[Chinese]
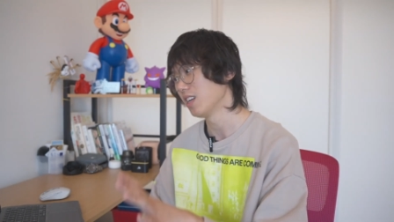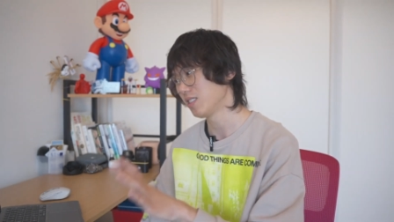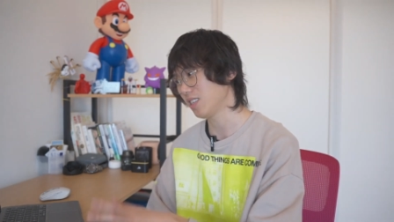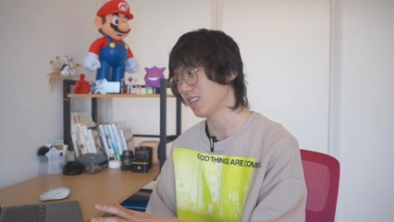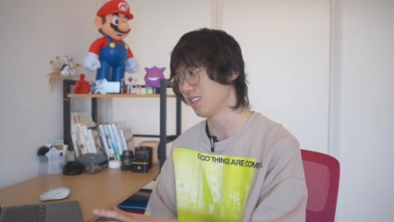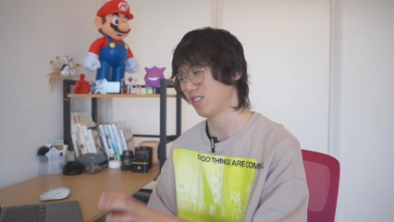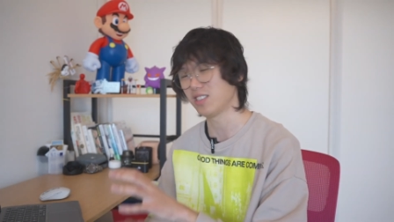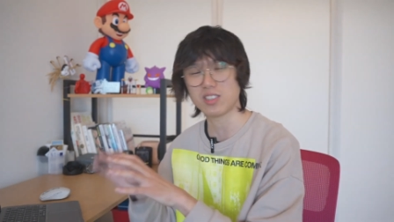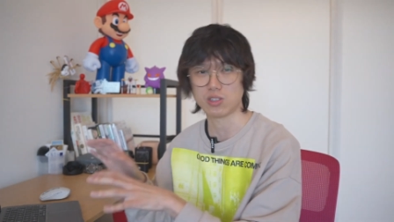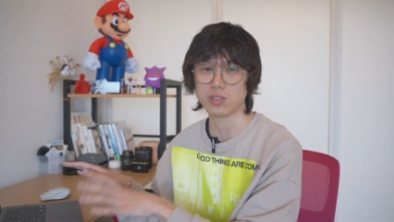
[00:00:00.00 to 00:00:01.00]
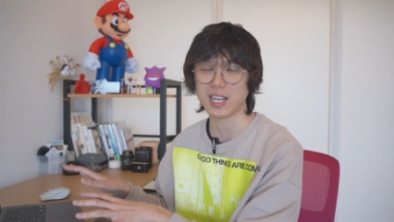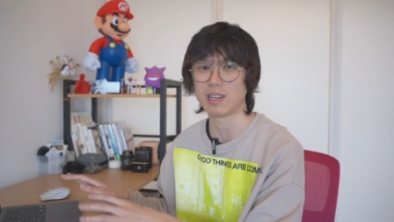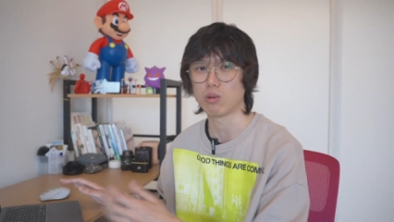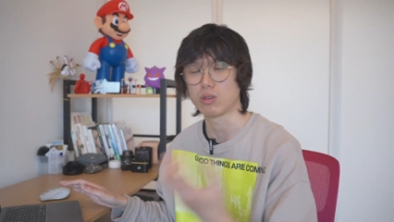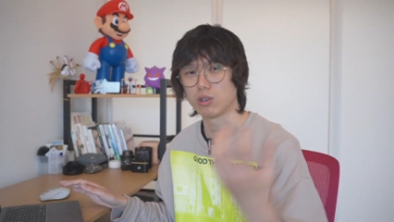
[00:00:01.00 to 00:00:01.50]
这个实际使用下来
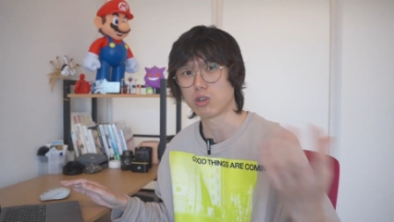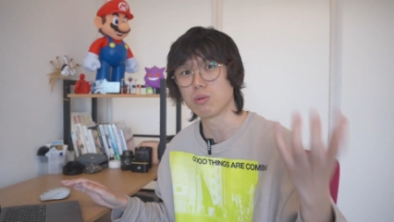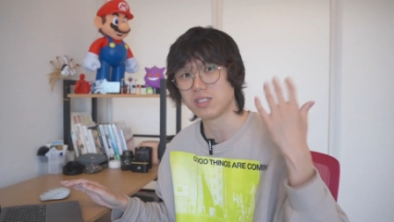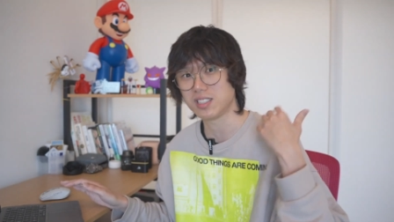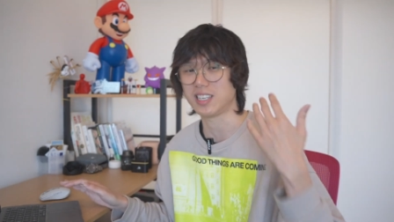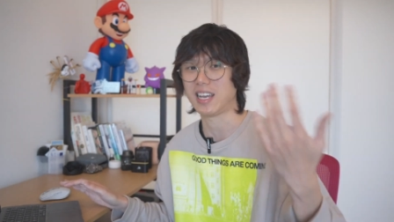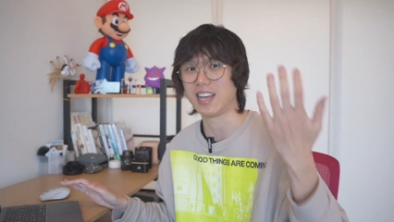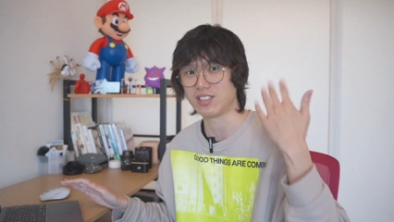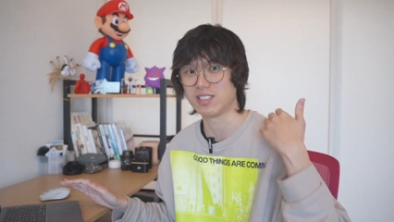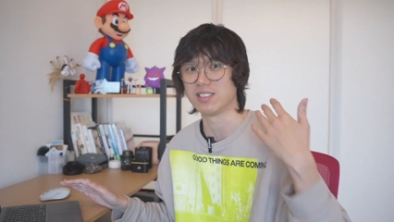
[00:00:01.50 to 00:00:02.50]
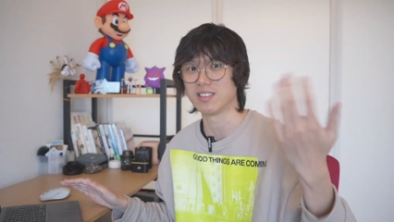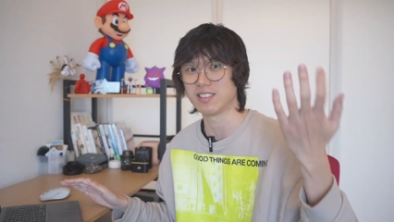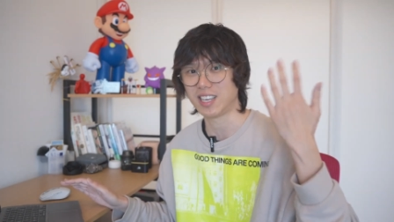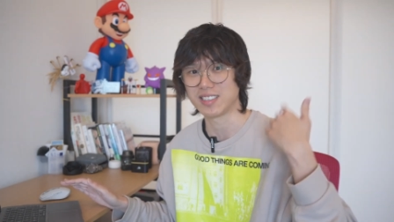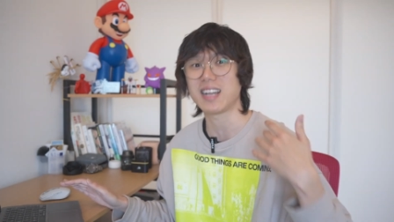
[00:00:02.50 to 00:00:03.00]
对我的冲击性还是
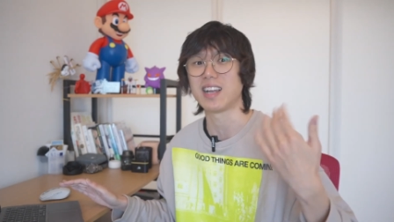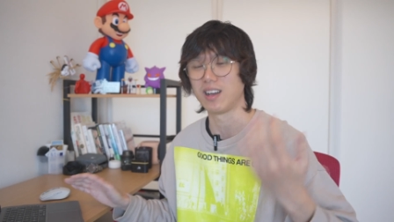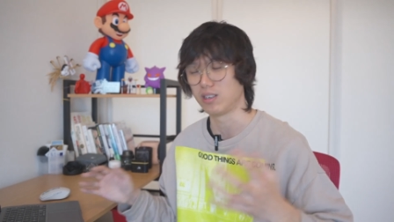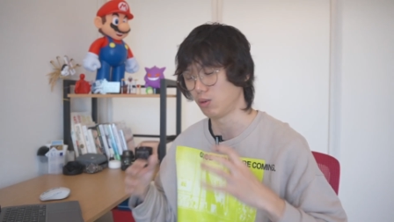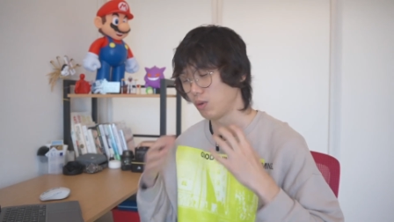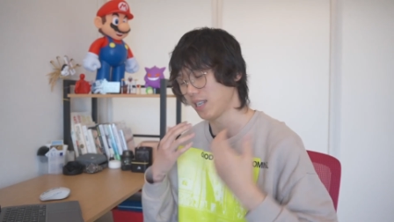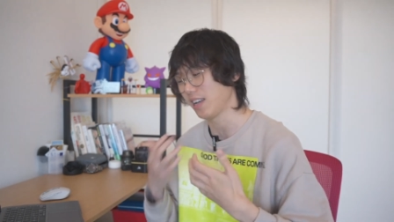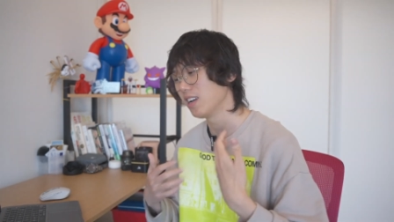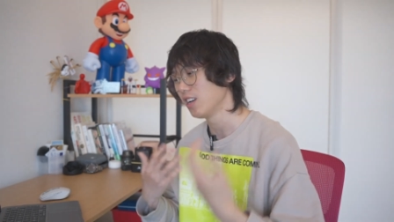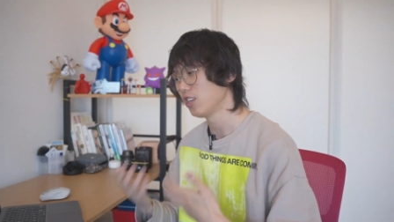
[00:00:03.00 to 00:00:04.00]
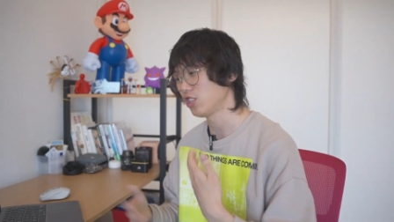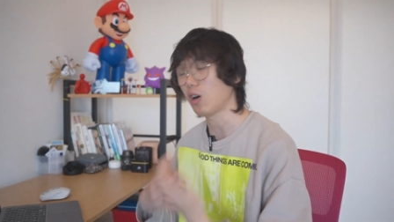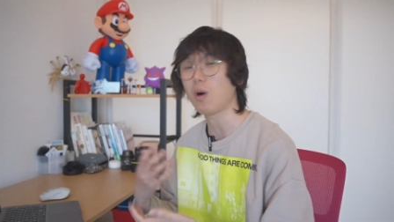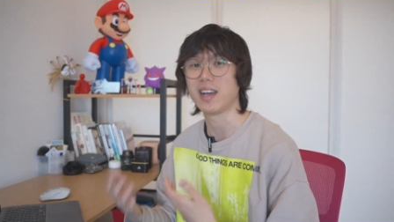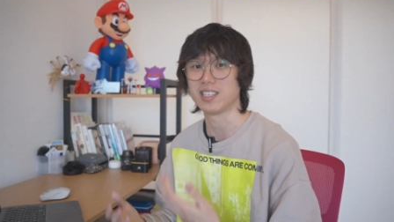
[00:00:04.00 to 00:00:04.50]
挺大的，容我再消
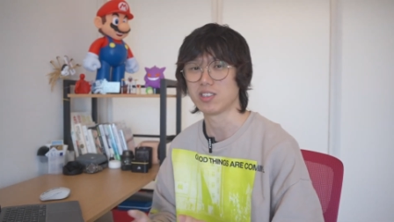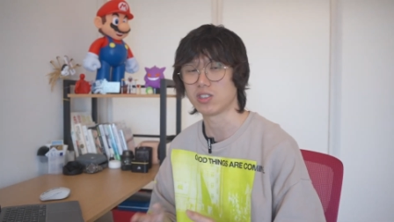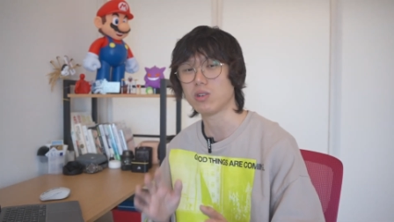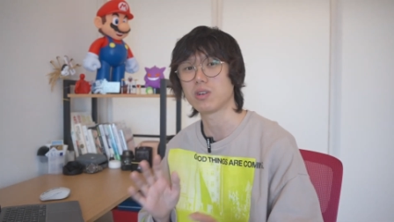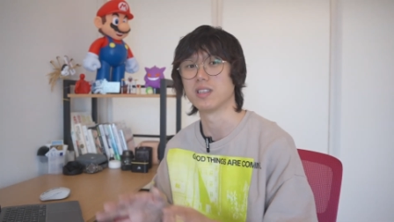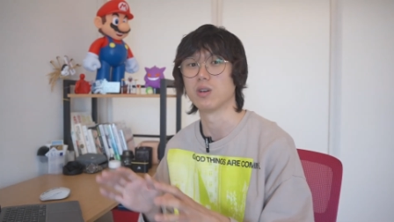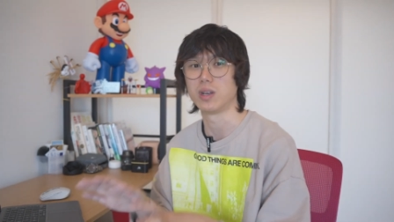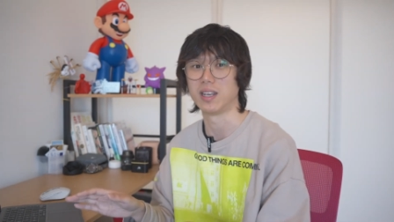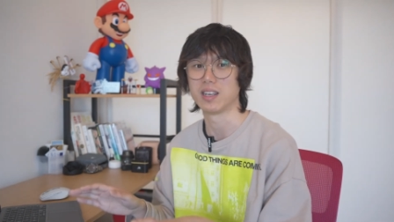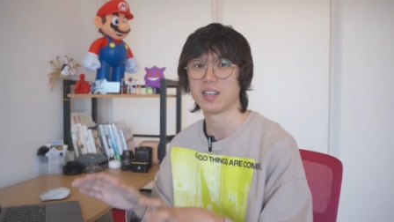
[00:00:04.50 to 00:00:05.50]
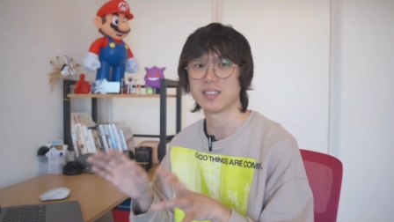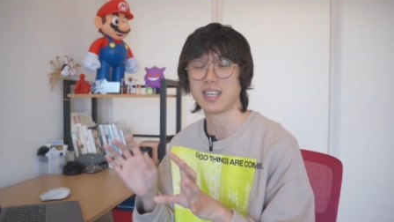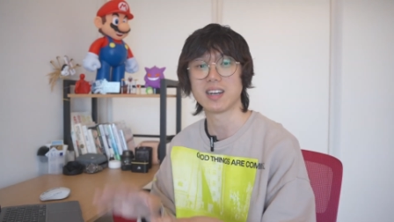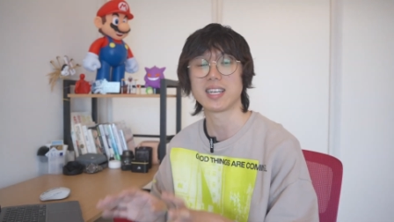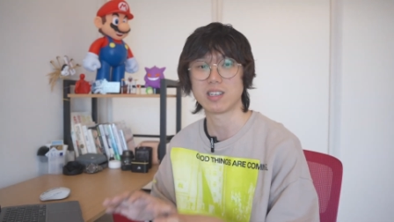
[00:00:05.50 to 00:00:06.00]
化一下，之后可能会
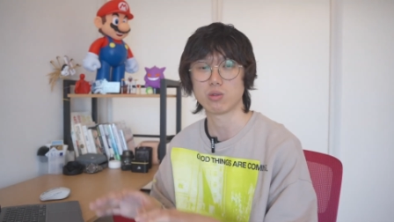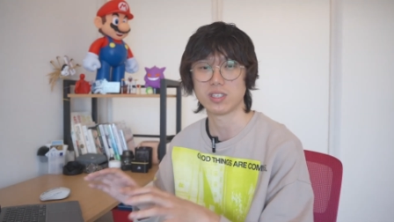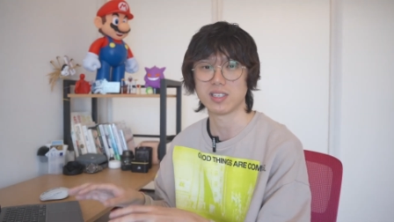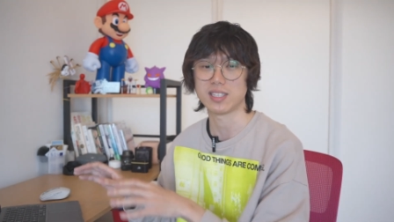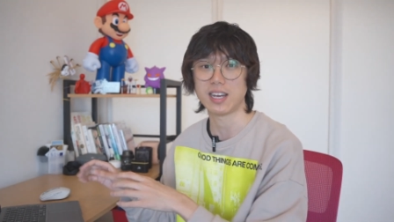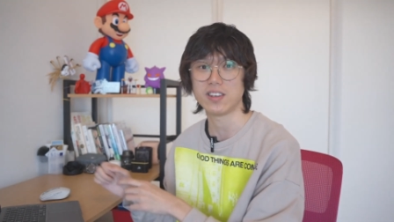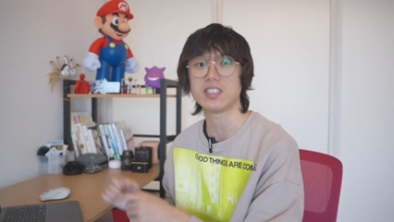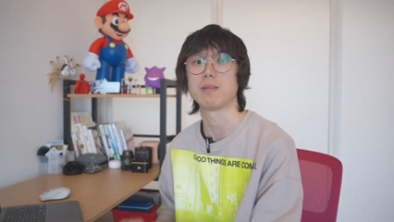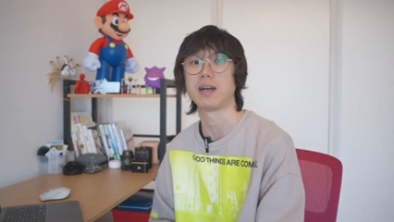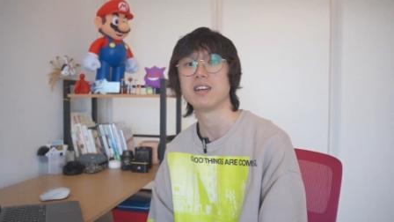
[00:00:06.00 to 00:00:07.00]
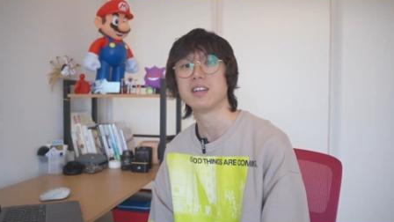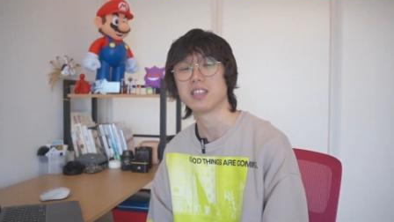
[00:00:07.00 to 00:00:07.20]
再和大家做一些其他分享吧。